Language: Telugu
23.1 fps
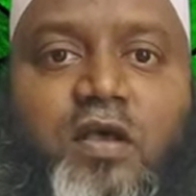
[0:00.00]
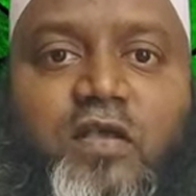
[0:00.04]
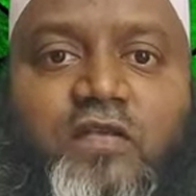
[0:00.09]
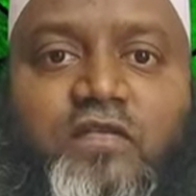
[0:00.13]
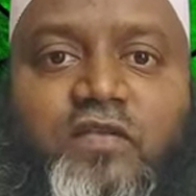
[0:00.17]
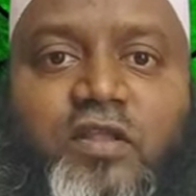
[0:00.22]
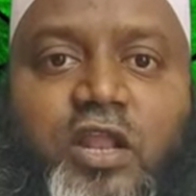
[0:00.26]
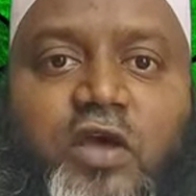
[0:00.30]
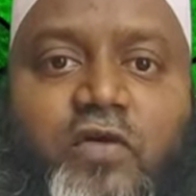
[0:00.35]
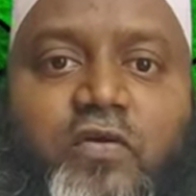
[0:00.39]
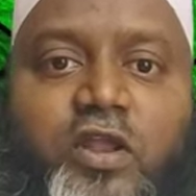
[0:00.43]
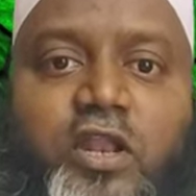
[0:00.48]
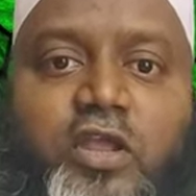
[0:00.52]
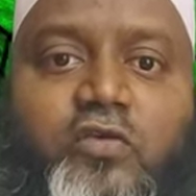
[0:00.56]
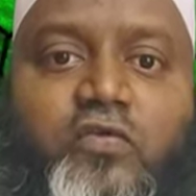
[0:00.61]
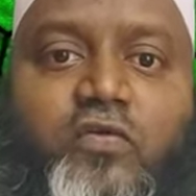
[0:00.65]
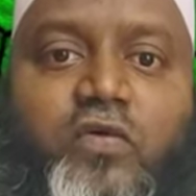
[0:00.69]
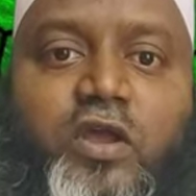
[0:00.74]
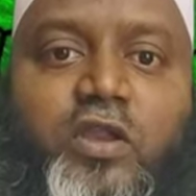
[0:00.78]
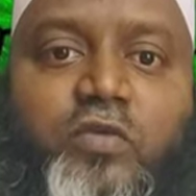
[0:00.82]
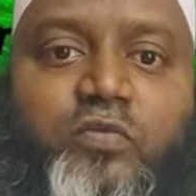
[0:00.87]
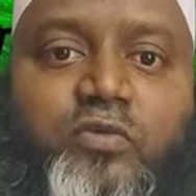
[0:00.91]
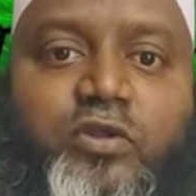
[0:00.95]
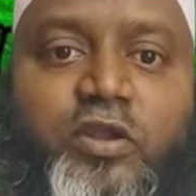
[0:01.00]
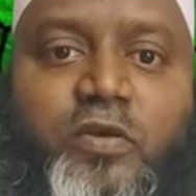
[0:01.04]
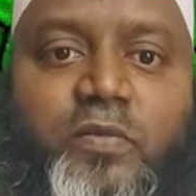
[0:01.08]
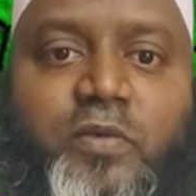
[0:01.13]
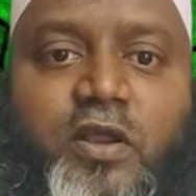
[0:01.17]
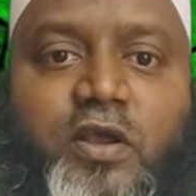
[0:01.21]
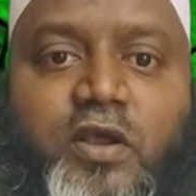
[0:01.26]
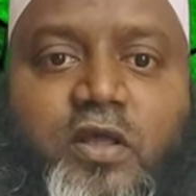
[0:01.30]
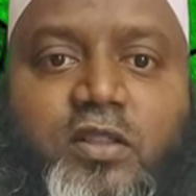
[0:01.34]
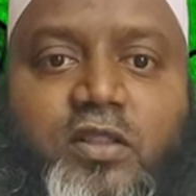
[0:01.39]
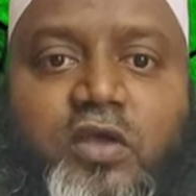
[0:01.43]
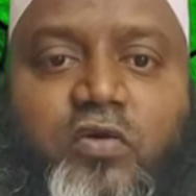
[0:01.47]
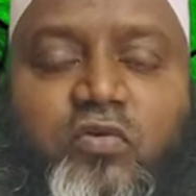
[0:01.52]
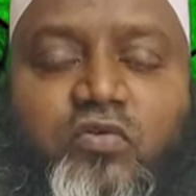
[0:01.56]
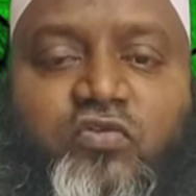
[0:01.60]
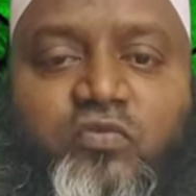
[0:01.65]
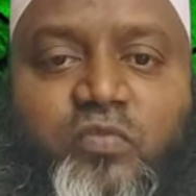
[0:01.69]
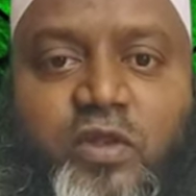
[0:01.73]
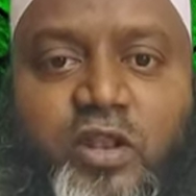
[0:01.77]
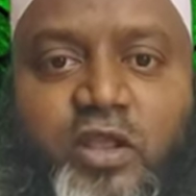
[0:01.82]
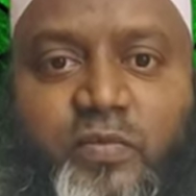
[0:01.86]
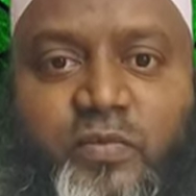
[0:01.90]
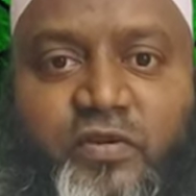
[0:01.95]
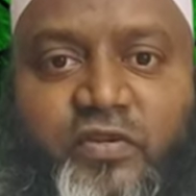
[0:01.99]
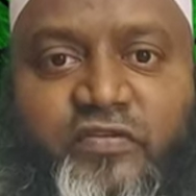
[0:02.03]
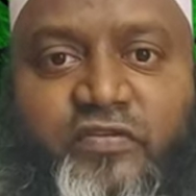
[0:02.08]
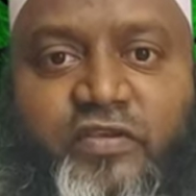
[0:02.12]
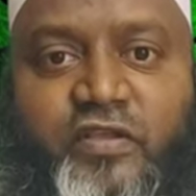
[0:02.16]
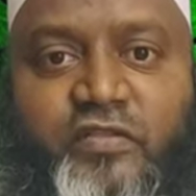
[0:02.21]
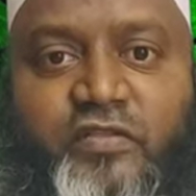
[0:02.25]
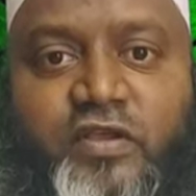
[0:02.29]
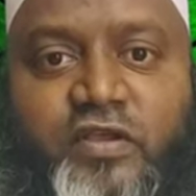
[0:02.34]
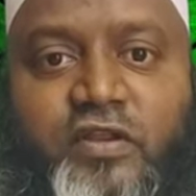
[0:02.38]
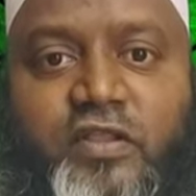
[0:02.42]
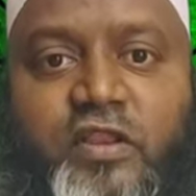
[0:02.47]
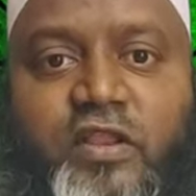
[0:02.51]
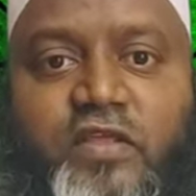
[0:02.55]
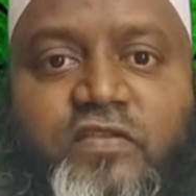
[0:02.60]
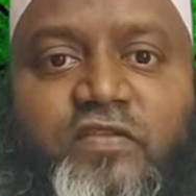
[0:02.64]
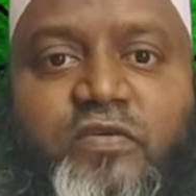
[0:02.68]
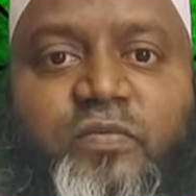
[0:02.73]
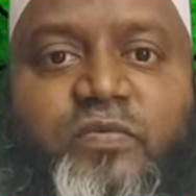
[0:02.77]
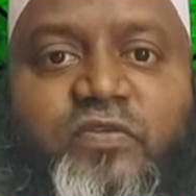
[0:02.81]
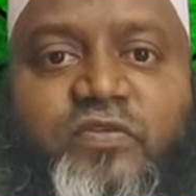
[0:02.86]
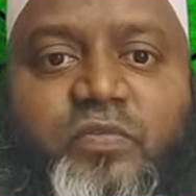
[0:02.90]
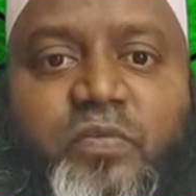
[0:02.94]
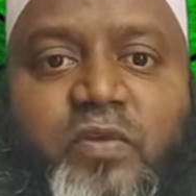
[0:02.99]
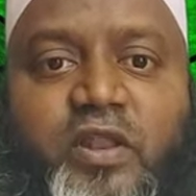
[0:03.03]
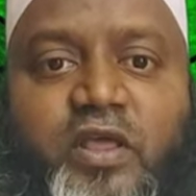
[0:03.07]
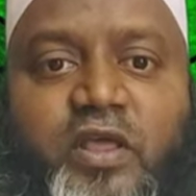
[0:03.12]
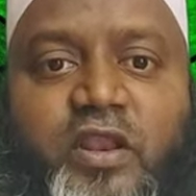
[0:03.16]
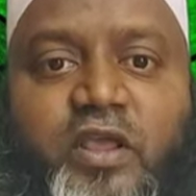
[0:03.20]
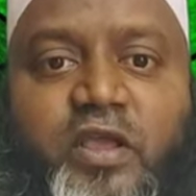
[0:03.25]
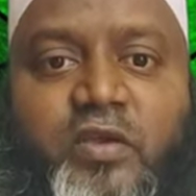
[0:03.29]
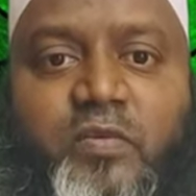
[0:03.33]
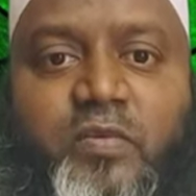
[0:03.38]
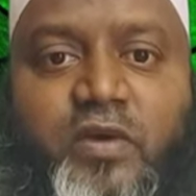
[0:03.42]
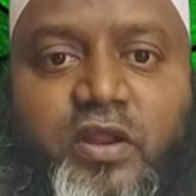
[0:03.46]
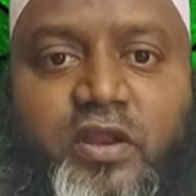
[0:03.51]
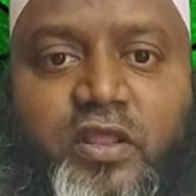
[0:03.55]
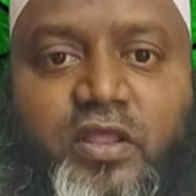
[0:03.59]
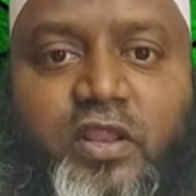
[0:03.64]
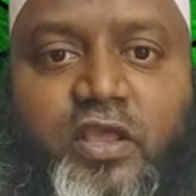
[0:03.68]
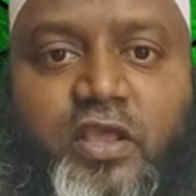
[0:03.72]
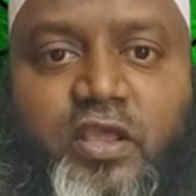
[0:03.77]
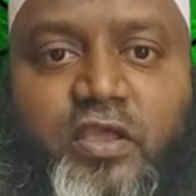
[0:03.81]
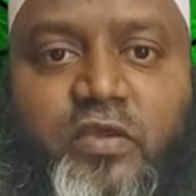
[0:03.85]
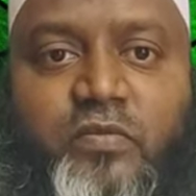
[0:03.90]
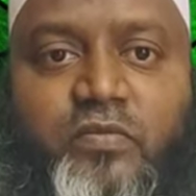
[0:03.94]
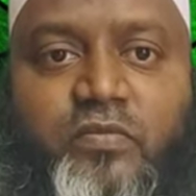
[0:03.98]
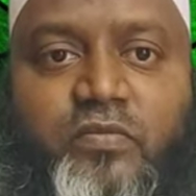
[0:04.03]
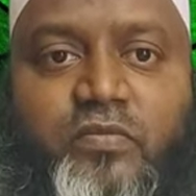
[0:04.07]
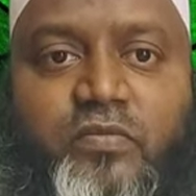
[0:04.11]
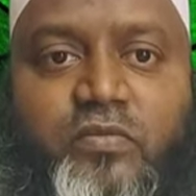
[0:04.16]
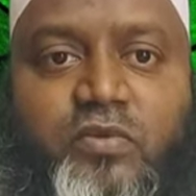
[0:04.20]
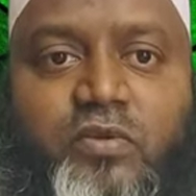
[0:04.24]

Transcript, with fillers: అస్సలం అయికు వరహతుల్లా వరకత్ ఔజుబిల్లామిన షైతాని రజీం బిస్మిల్లా రెహమాని రహీం